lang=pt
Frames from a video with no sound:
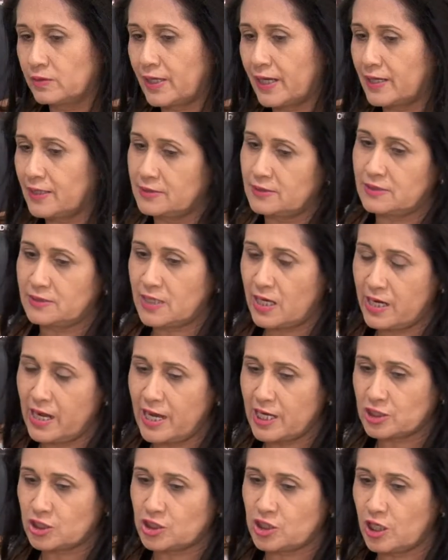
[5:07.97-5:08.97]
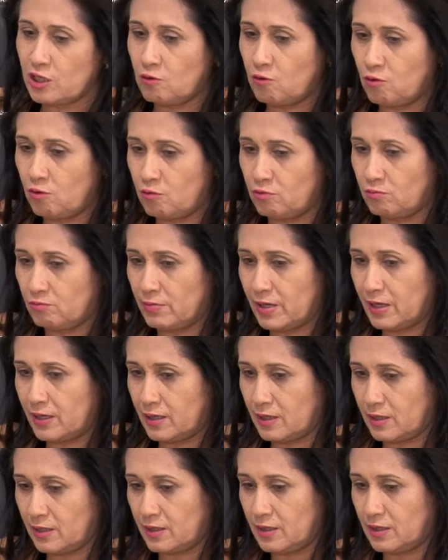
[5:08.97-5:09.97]
que ela disse: aliás, chegou
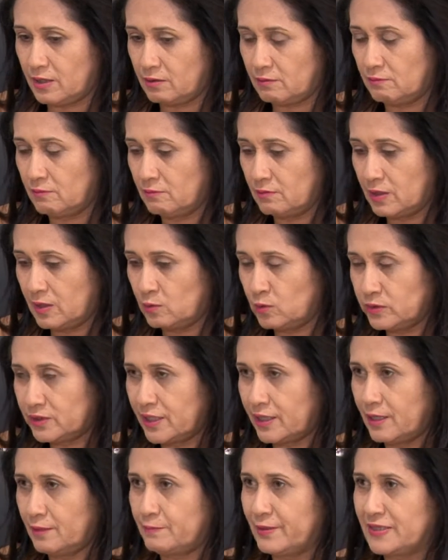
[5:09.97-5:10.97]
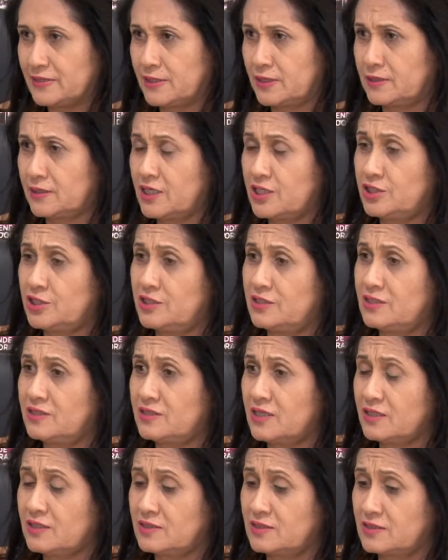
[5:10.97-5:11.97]
uma, uma outra representante e
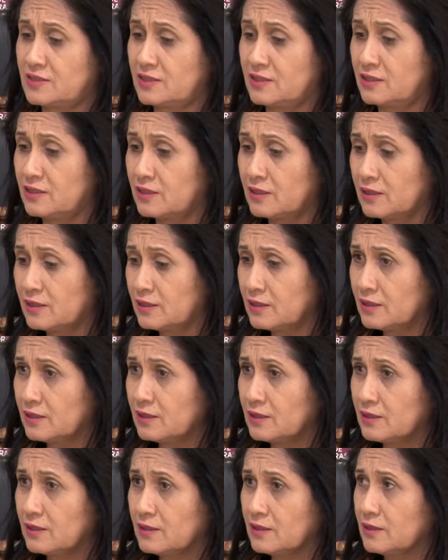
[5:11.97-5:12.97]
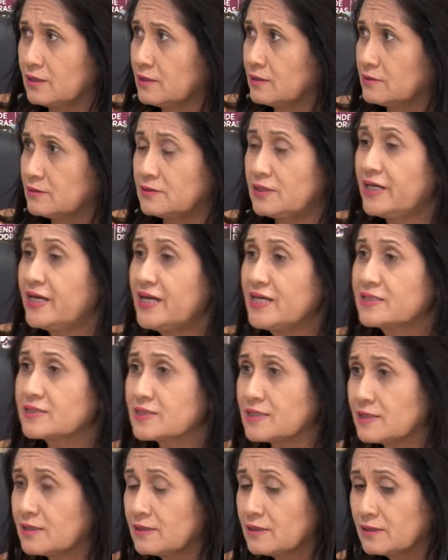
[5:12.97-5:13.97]
disse assim:
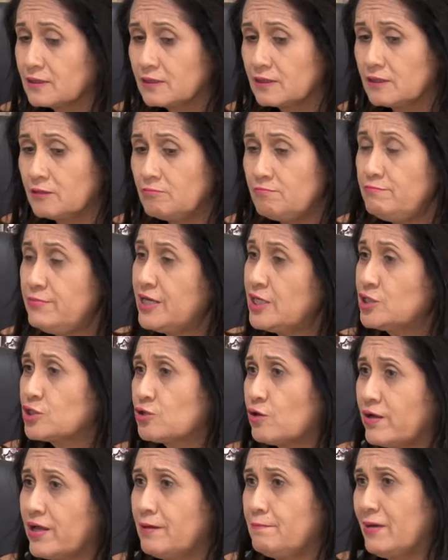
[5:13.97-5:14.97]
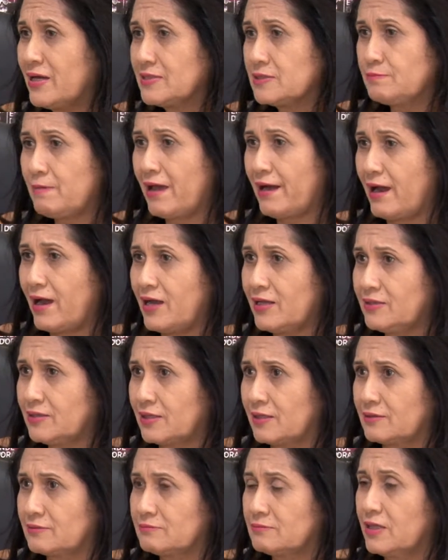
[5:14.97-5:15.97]
Tereza, minha joia é mais
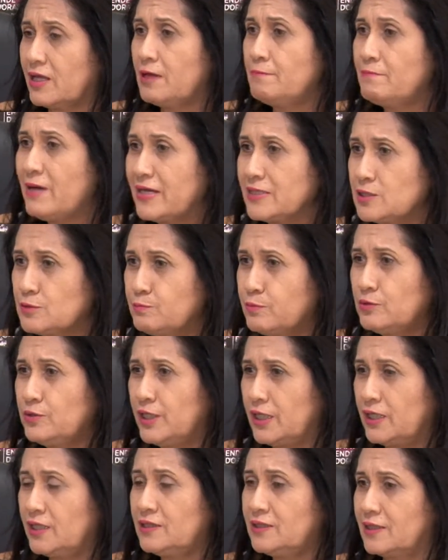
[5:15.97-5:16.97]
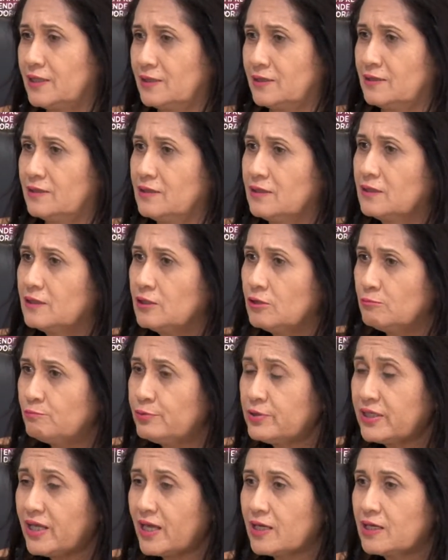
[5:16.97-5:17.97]
barata é mais bonita.
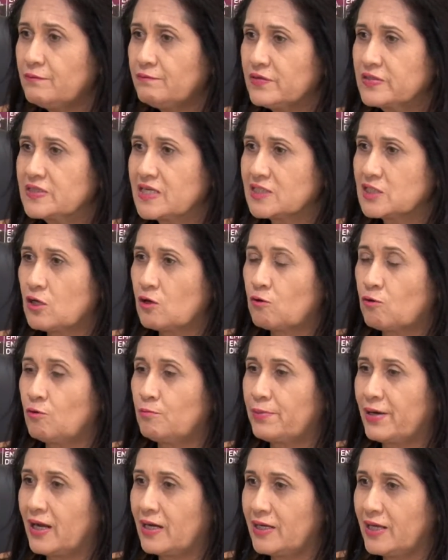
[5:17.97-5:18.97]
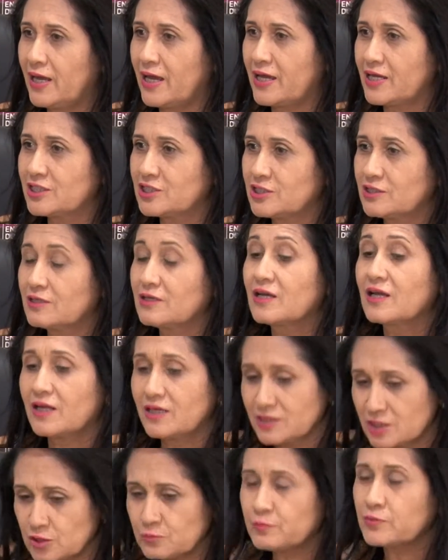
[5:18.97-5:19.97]
Por que, que você só compra Eliette?
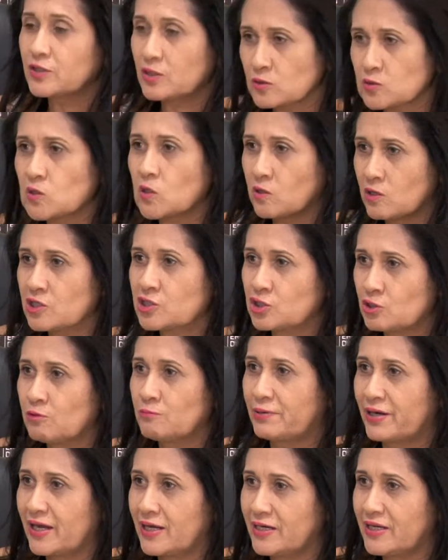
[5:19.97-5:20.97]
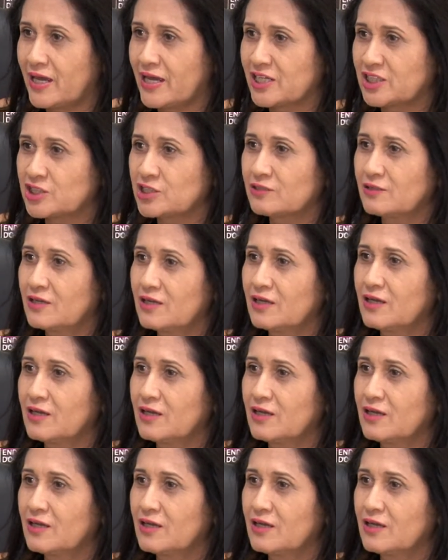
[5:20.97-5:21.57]
Ela disse, porque eu só gosto de comprar Eliette.